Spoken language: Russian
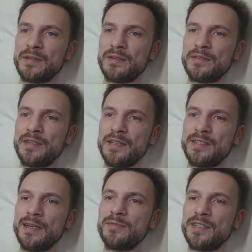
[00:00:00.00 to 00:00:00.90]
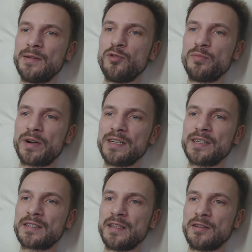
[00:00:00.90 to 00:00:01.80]
77
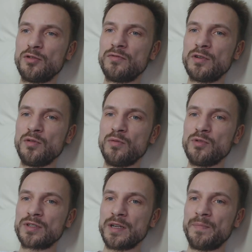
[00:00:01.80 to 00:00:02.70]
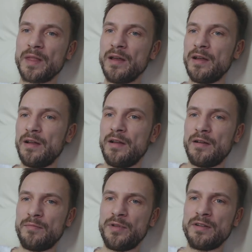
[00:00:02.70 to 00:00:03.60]
праздник Золотого Глобуса
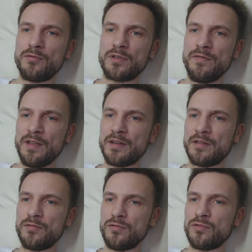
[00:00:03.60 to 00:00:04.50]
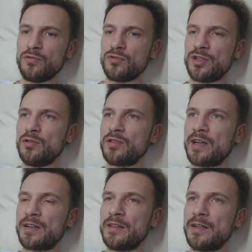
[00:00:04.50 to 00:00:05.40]
перевод Вита, ну и тут уже идут
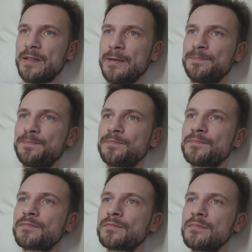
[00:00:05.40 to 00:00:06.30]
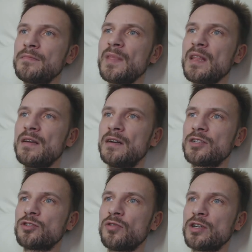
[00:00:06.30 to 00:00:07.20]
координаты. Э,
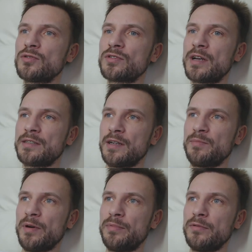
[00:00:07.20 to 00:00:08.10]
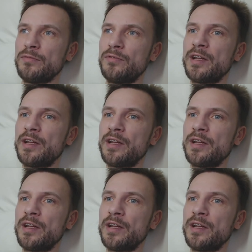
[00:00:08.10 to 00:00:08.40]
что хочу сказать по поводу